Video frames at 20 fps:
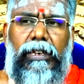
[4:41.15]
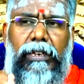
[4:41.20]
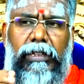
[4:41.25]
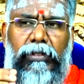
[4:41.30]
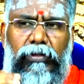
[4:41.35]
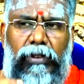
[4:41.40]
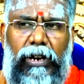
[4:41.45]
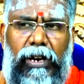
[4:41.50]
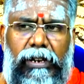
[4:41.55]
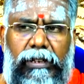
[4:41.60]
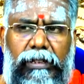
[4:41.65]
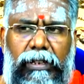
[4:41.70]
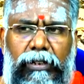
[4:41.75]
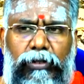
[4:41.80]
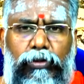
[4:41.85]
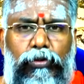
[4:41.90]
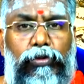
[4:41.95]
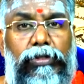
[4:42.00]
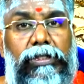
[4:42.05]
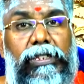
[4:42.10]
எதுவாக
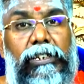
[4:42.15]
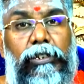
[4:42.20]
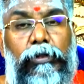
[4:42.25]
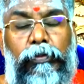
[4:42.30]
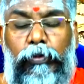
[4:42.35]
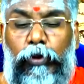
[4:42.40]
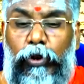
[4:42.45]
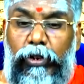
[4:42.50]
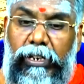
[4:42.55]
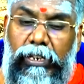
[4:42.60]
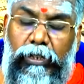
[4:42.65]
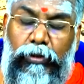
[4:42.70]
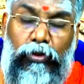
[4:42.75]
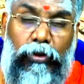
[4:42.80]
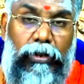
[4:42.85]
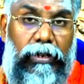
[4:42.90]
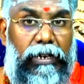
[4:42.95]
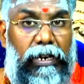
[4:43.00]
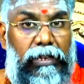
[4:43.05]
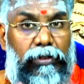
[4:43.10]
இருந்தாலும் நூற்றி எட்டு போற்றி
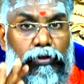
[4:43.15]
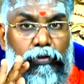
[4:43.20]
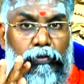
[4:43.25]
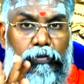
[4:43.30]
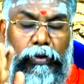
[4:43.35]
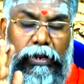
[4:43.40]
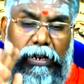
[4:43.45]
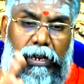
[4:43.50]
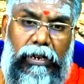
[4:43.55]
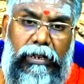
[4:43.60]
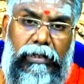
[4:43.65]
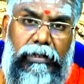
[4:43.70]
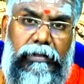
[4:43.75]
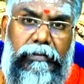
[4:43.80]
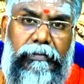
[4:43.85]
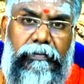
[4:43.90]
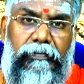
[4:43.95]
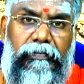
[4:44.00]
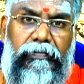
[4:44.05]
சொல்லுங்கள் அது ரொம்ப நல்லது